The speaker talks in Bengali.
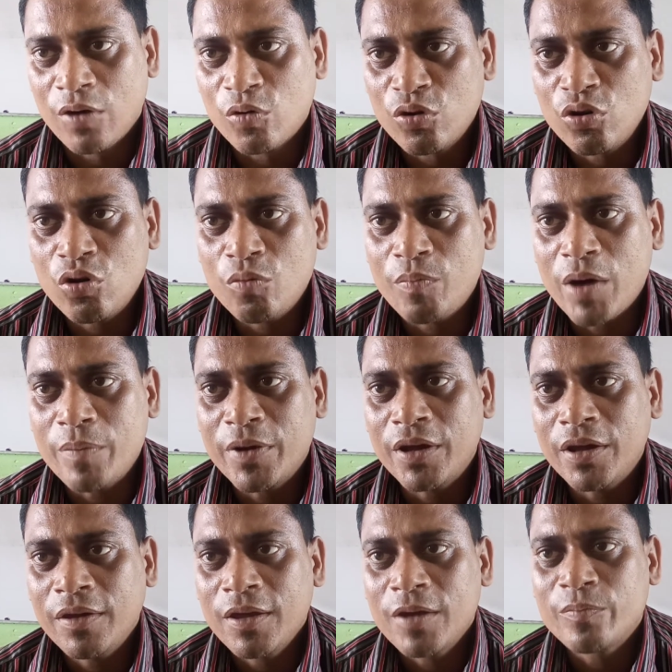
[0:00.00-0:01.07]
অনুরূপভাবে
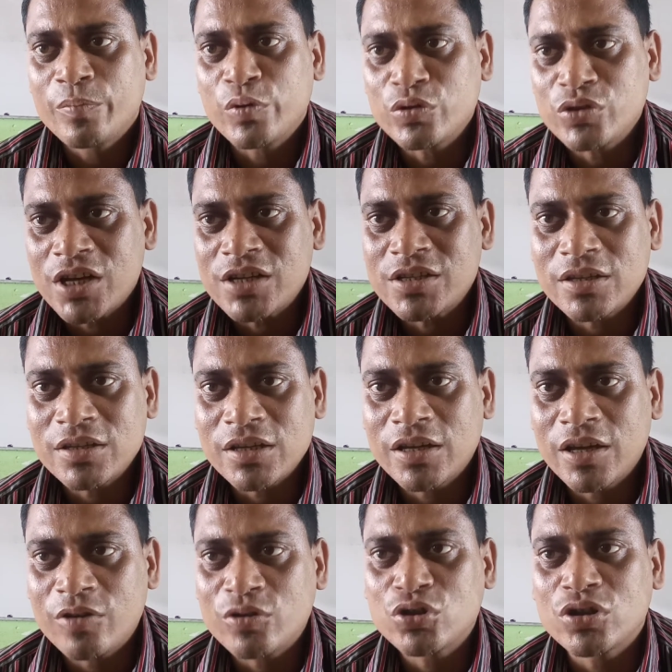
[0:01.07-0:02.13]
পঞ্চাশ
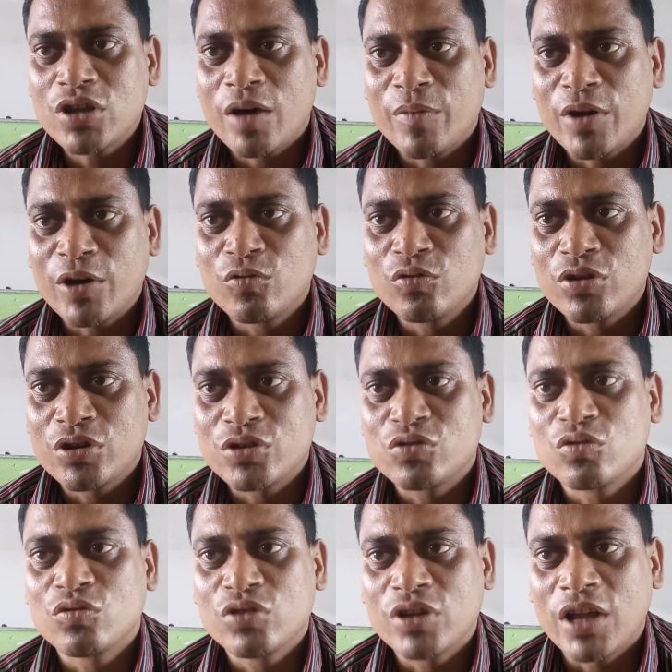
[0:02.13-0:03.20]
হাজারকেও যদি আমরা গুণ করি
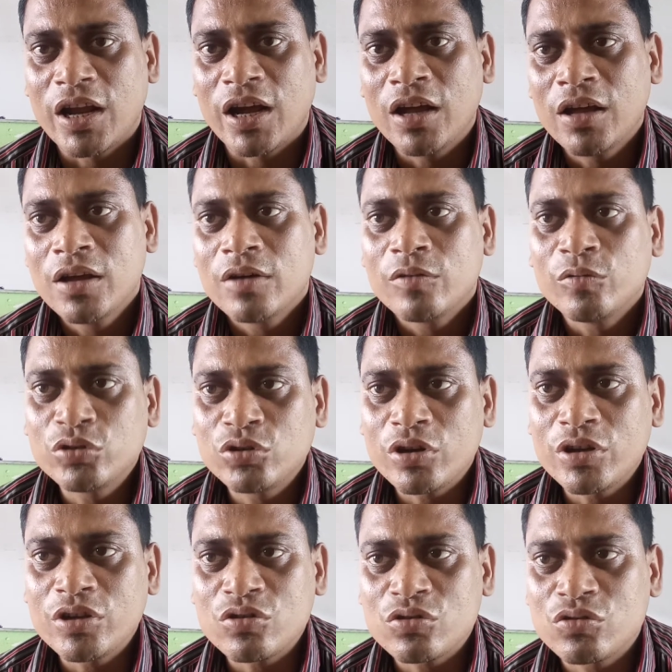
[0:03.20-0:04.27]
শূন্য দ্বারা উত্তর
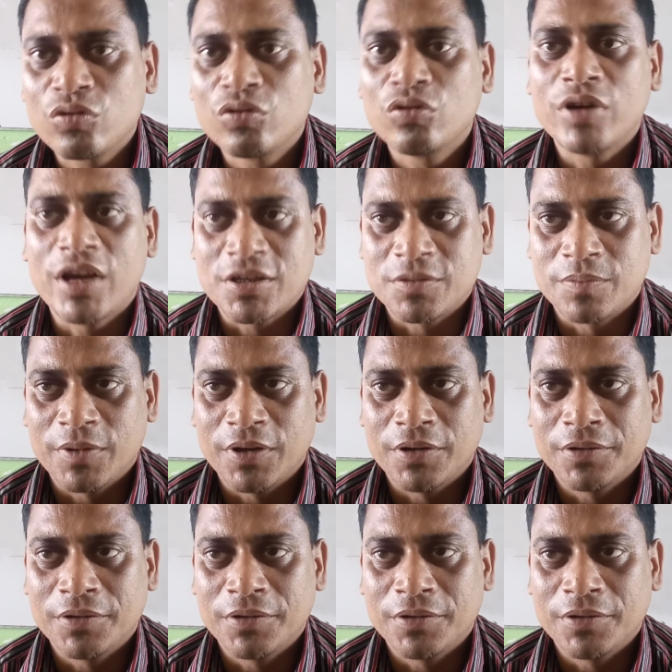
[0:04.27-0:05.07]
কিন্তু শূন্যই আসবে